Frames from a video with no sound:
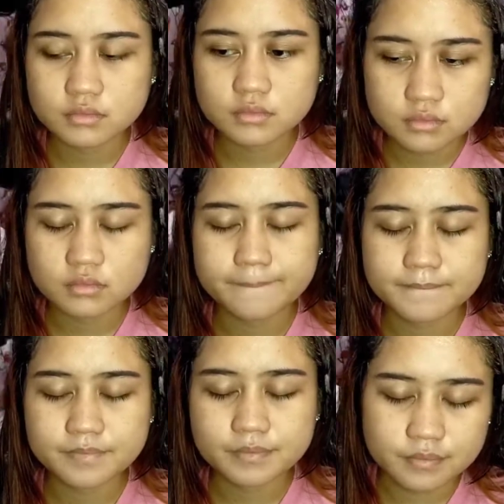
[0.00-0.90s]
Kasi
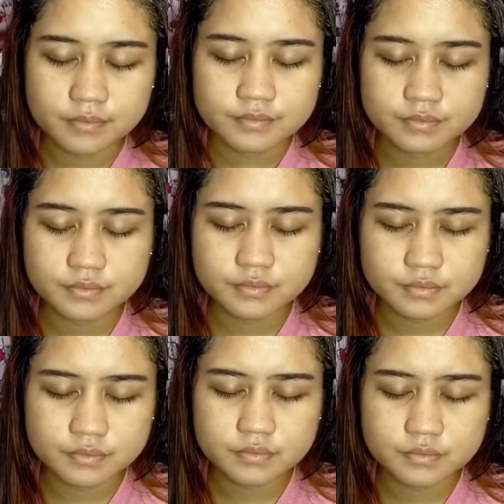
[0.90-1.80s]
ngayon, after ng
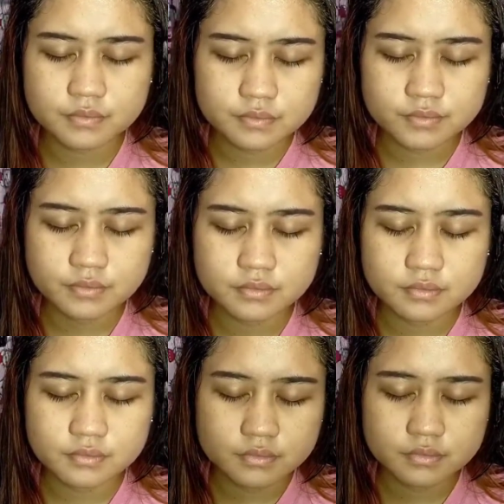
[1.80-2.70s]
hair color ko, hindi
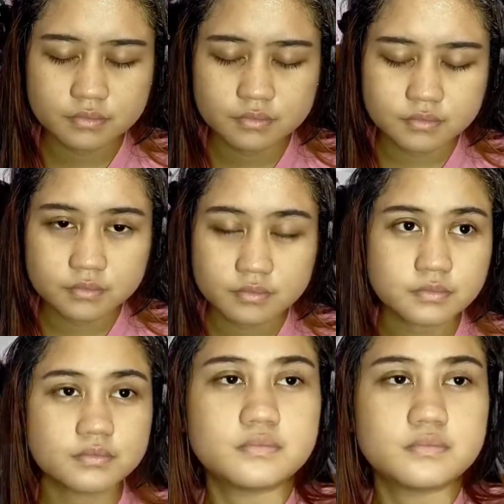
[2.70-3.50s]
siya nagbuhaghag.